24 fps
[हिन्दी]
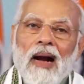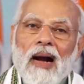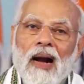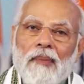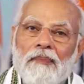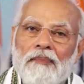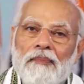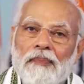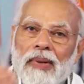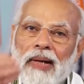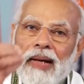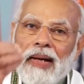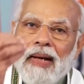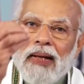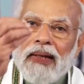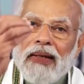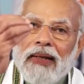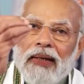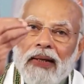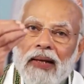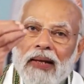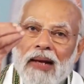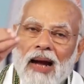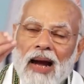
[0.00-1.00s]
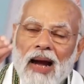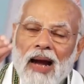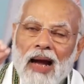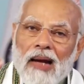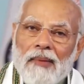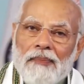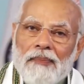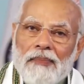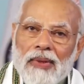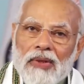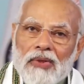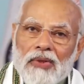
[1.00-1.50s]
अपने ही
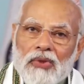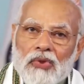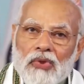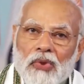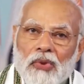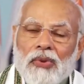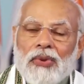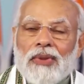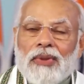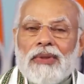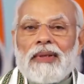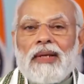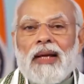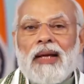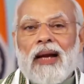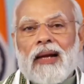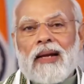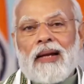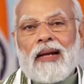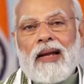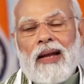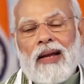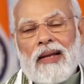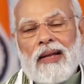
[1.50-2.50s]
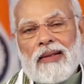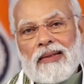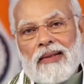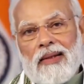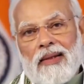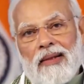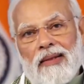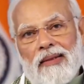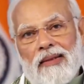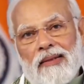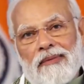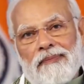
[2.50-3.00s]
हाल पर छोड़ दिया गया
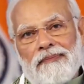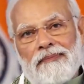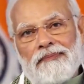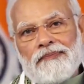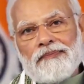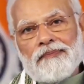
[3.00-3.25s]
था